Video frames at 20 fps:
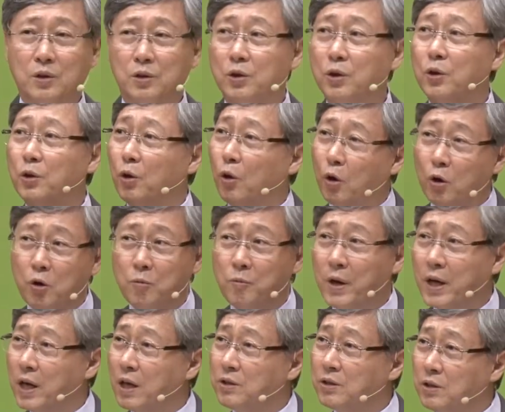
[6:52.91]
그
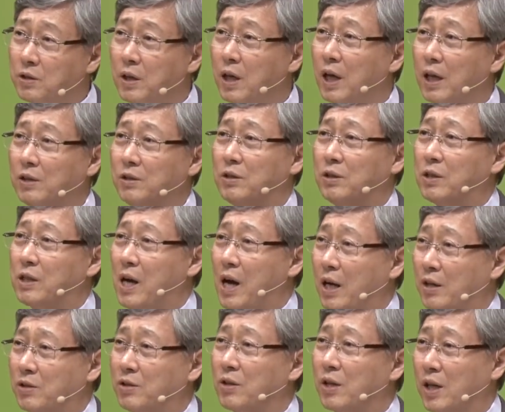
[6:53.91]
얼마나 심각한지를
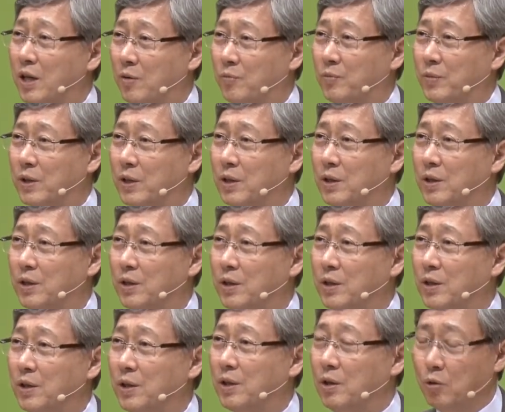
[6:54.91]
아셔야 합니다.
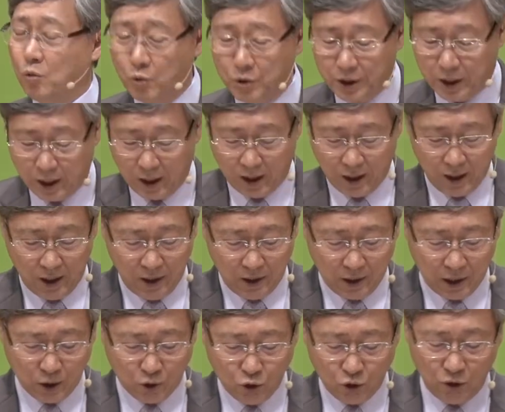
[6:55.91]
우리가
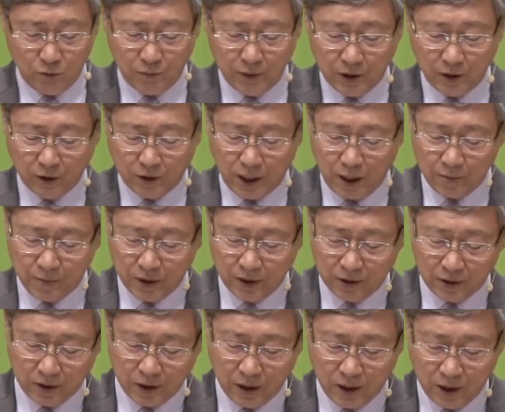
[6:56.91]
예수를
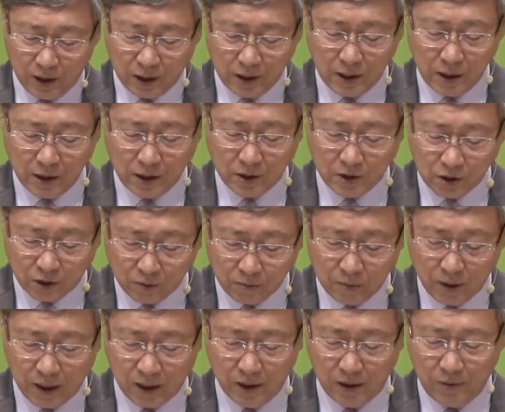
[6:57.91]
믿었다면 이제는
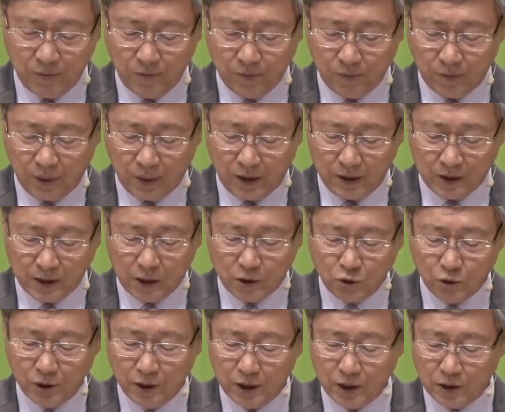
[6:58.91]
정말
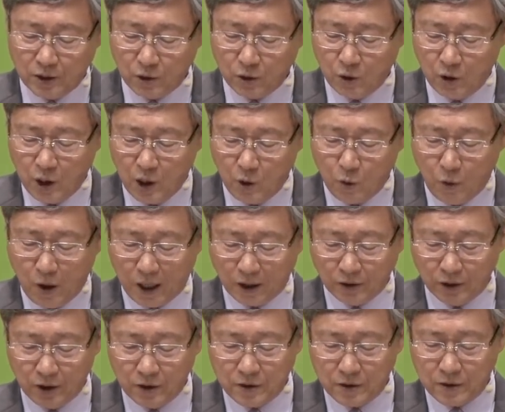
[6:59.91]
예수님께서
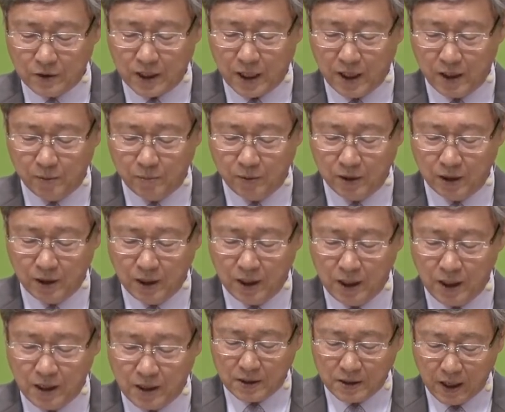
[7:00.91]
왕 되신 삶을
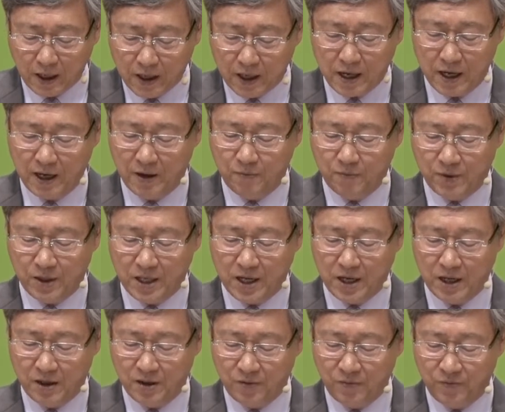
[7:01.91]
살아야
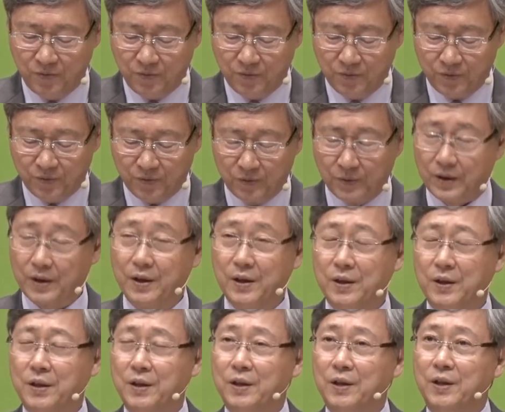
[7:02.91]
합니다.
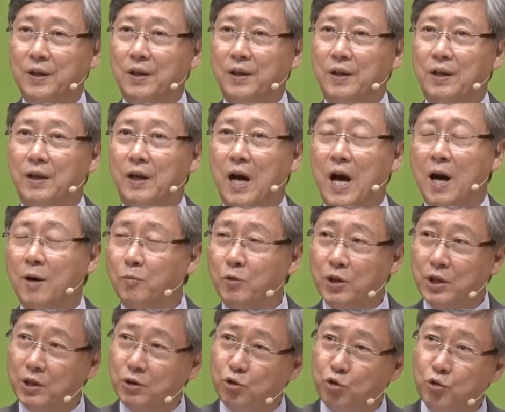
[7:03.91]
아,
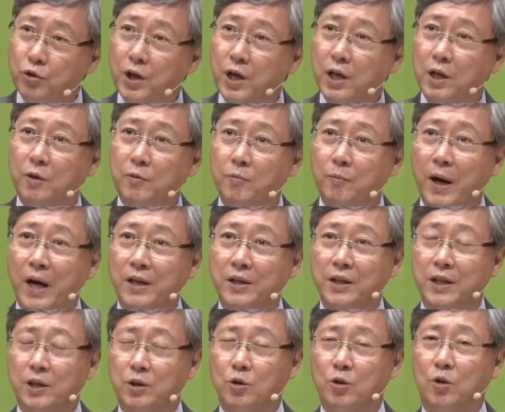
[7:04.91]
아무리 주일
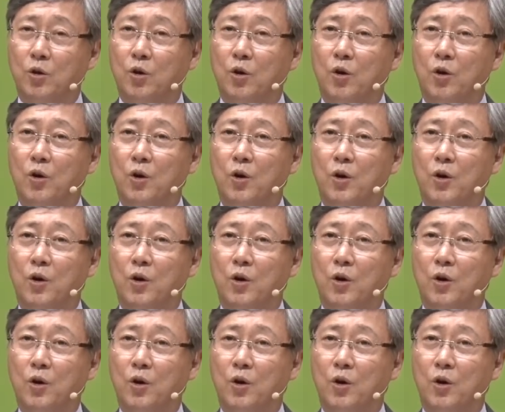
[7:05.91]
많이 해도